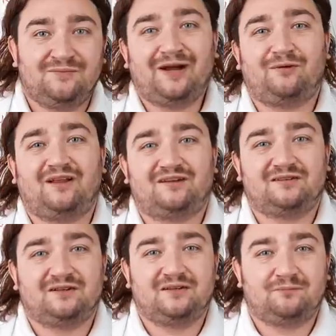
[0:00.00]
Merhabalar,
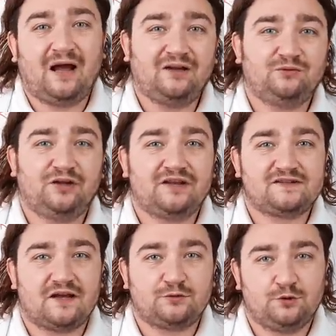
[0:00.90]
ben Güney
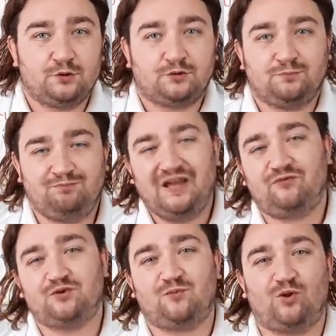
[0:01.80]
Türk. Bir
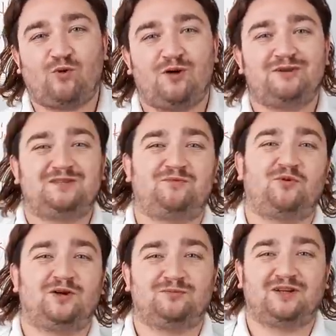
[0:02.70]
Futbol Muhabbeti
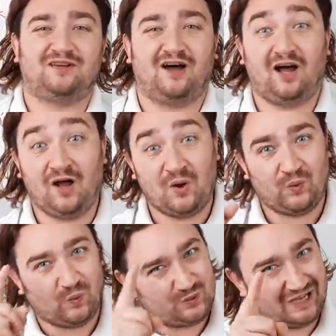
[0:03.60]
programına daha hoş